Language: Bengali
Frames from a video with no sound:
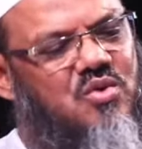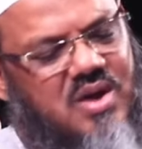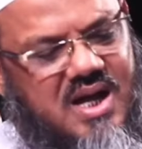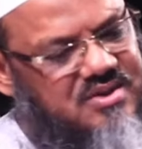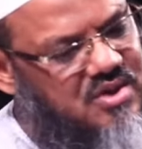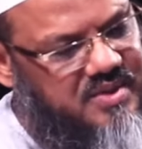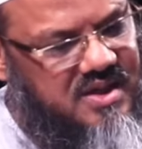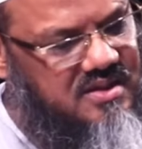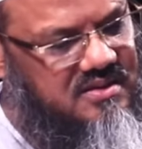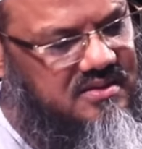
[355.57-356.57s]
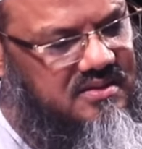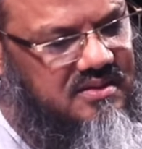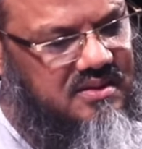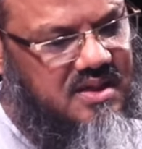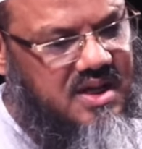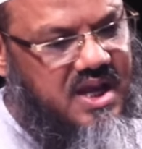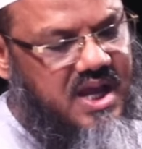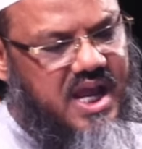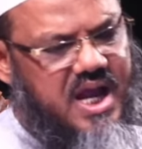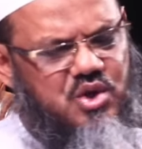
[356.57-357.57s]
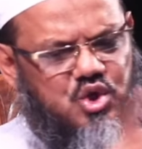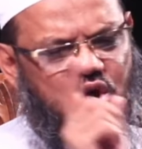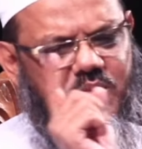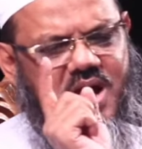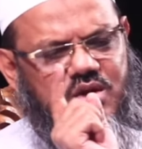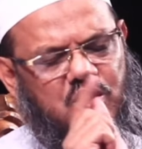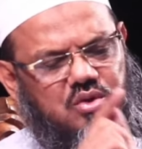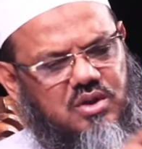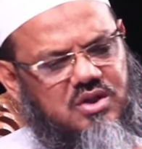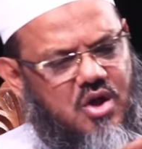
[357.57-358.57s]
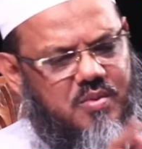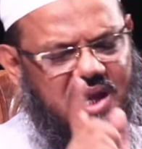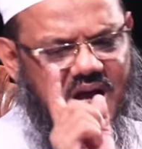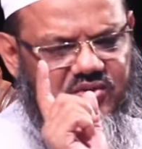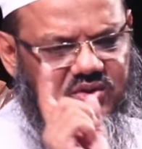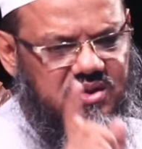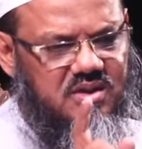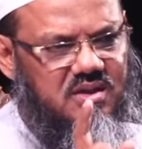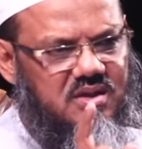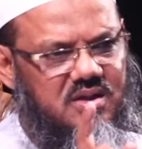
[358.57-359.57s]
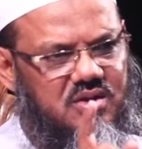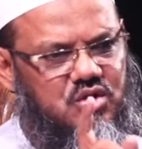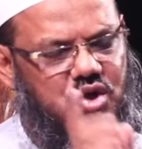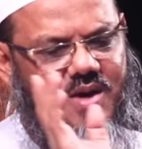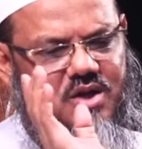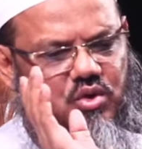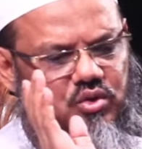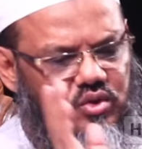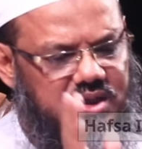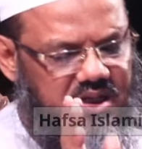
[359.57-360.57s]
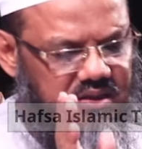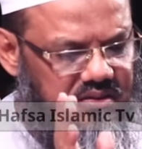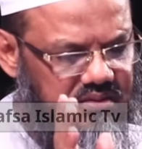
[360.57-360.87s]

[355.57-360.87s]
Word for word: কোনো কাজ হবে না এটা সময়ের গুরুত্ব দিতে হবে লাস সময়ের গুরুত্ব দেন